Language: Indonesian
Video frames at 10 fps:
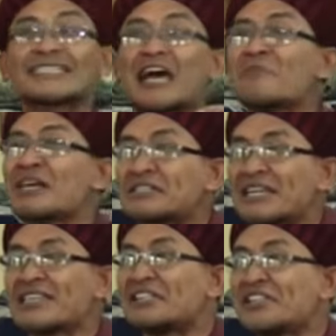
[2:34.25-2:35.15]
sama
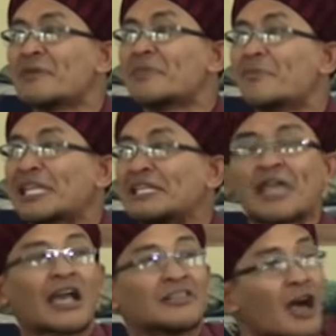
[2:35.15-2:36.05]
saja dia
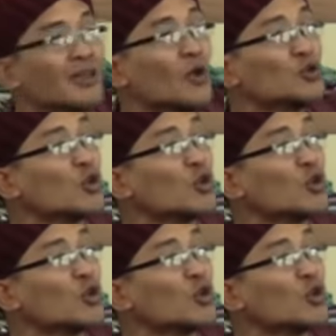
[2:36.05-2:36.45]
memerintahkan Allah